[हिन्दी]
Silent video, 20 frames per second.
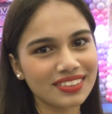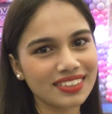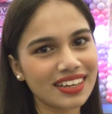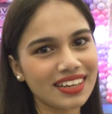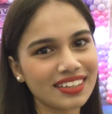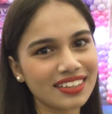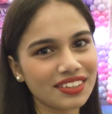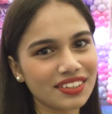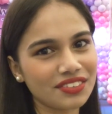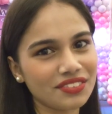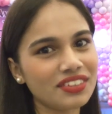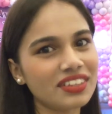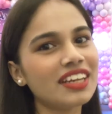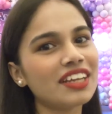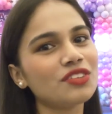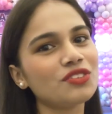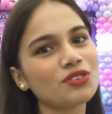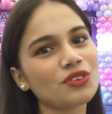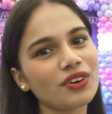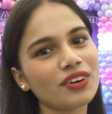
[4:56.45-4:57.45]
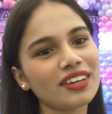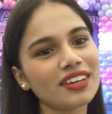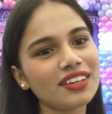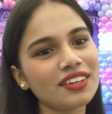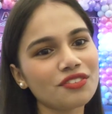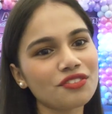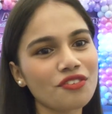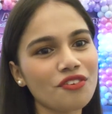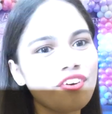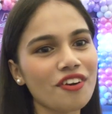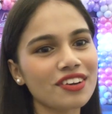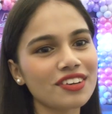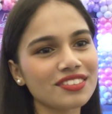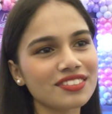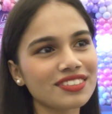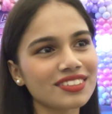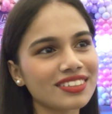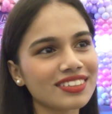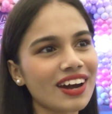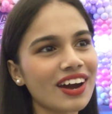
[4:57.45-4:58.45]
that we'll enjoy it of
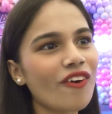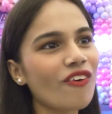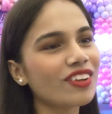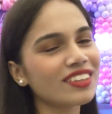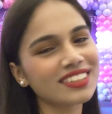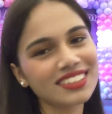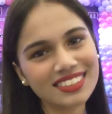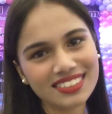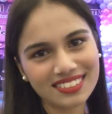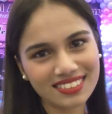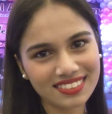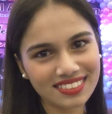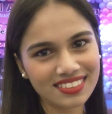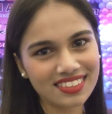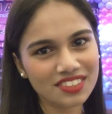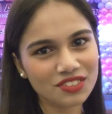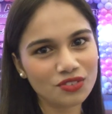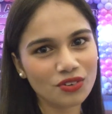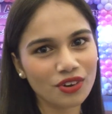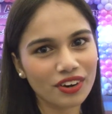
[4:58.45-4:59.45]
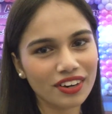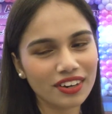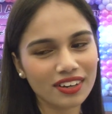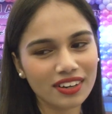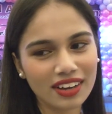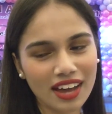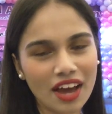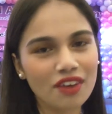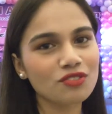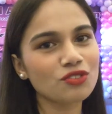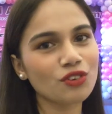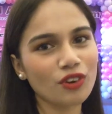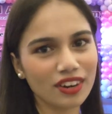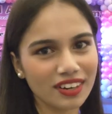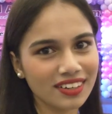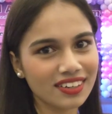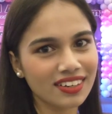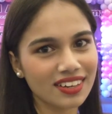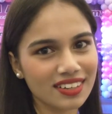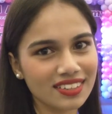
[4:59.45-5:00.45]
course all the teachers has joined have
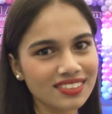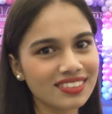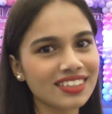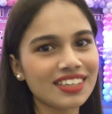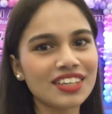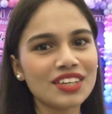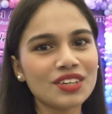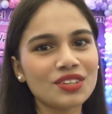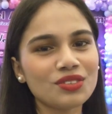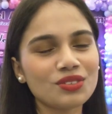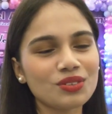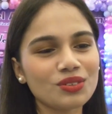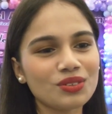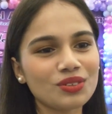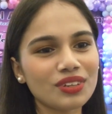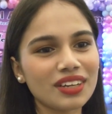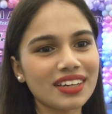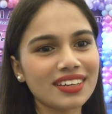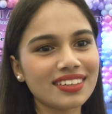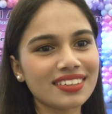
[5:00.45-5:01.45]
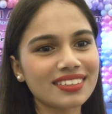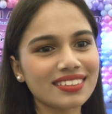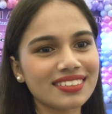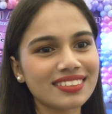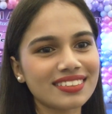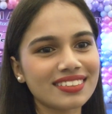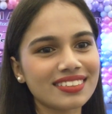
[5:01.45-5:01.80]
joined us so like